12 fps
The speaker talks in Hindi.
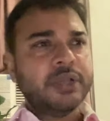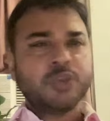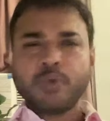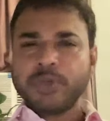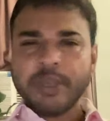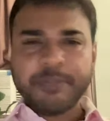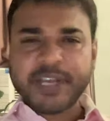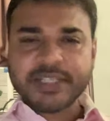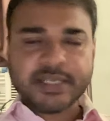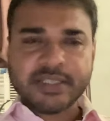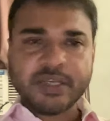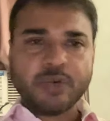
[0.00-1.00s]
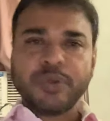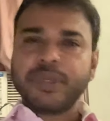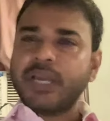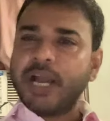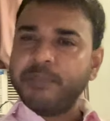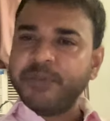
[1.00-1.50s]
तो उनके पास ऐसा कोई
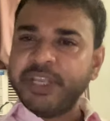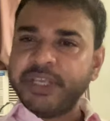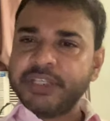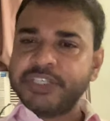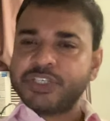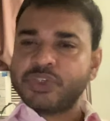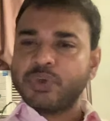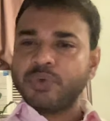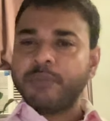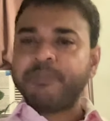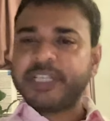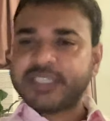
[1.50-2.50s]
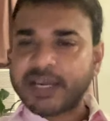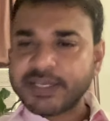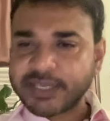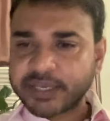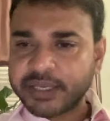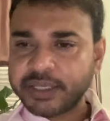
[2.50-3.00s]
काम नहीं है जिसको वो बता
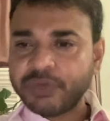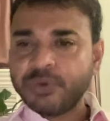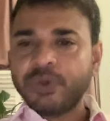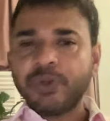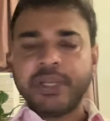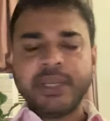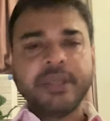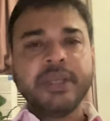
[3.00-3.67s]
सकें कि उन्होंने